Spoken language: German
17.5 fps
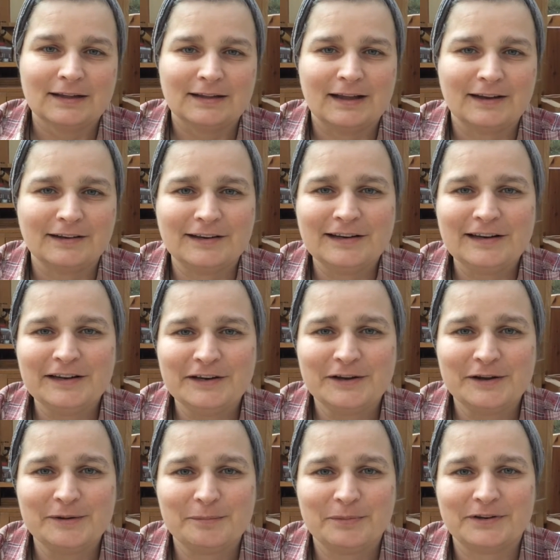ja, die
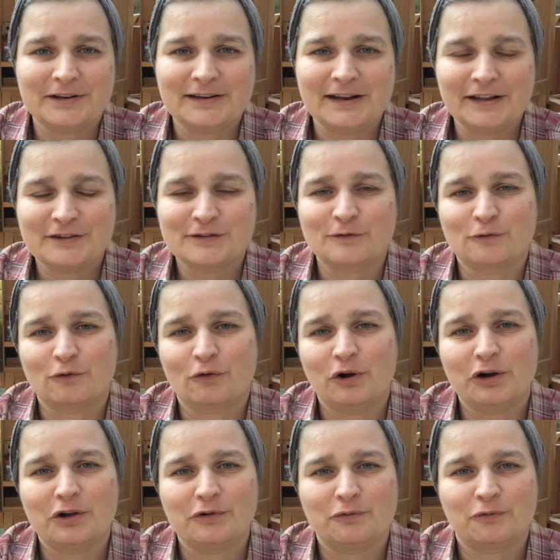Linie mit einer nächsten
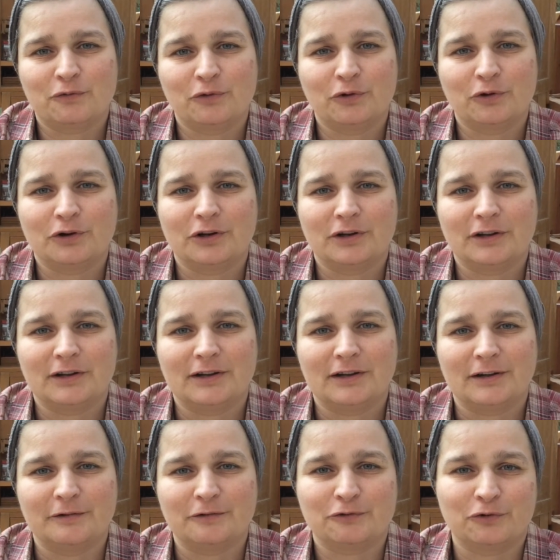Folge für,
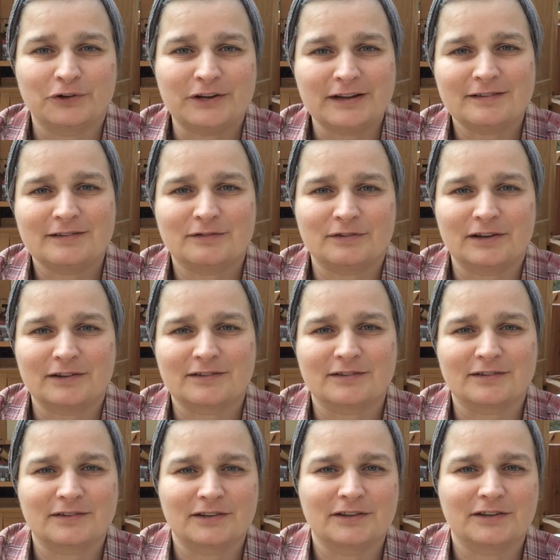äh, für das,
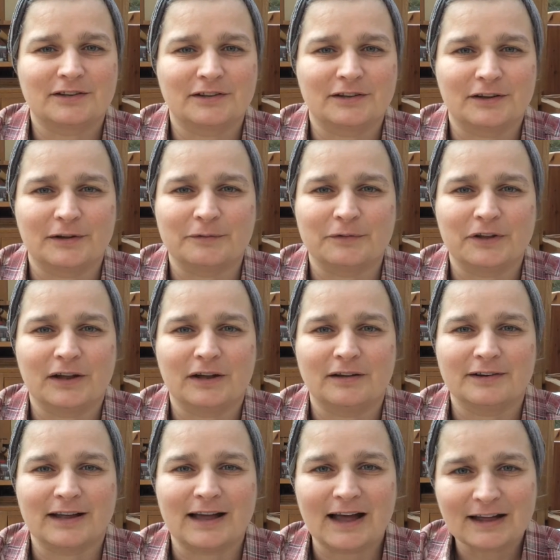dass ich äh, dir
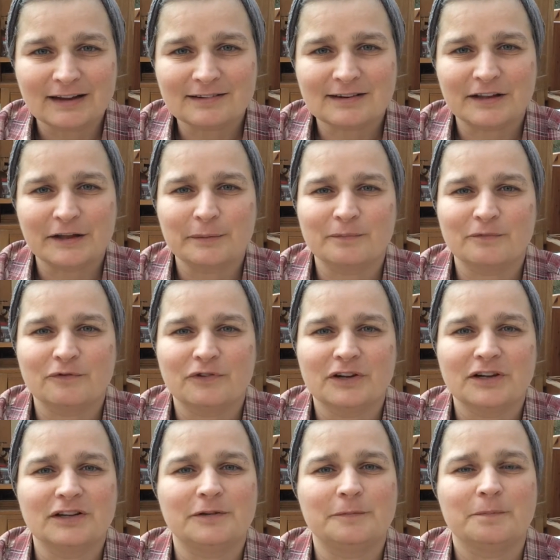einen Rat geben
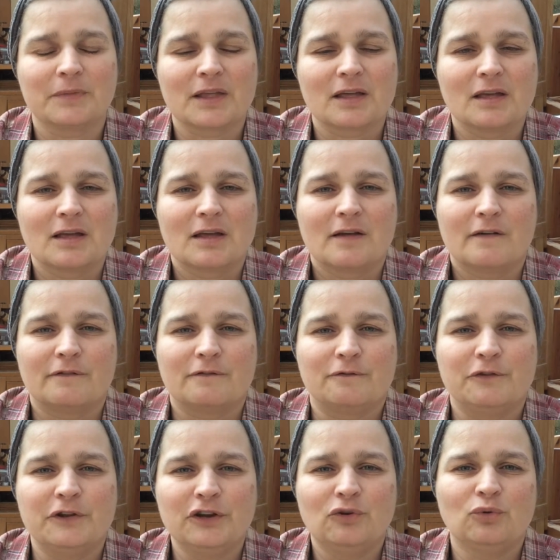will,
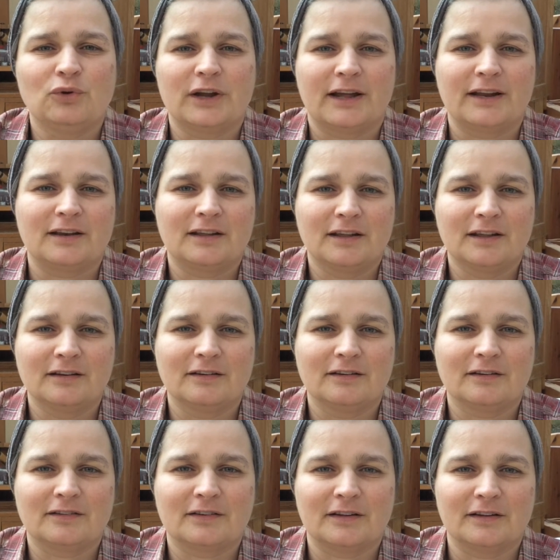wie du dein
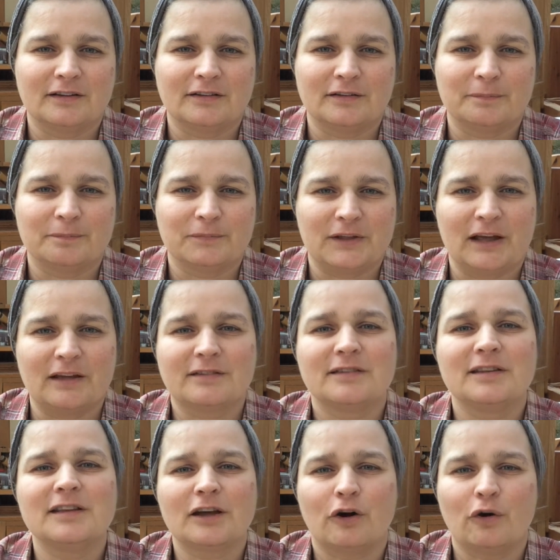Kind äh, ja
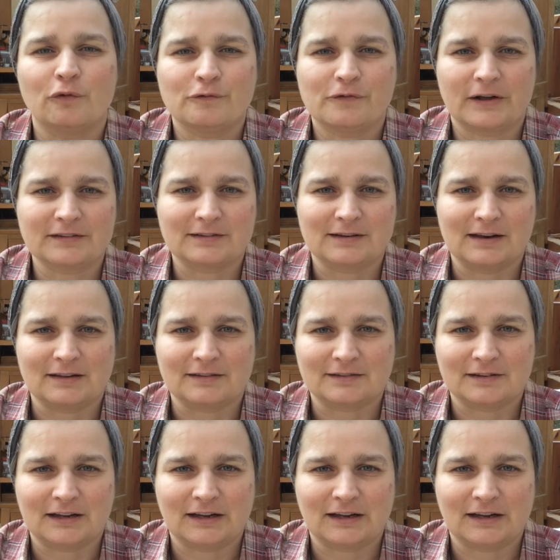sicher aufwachsen lassen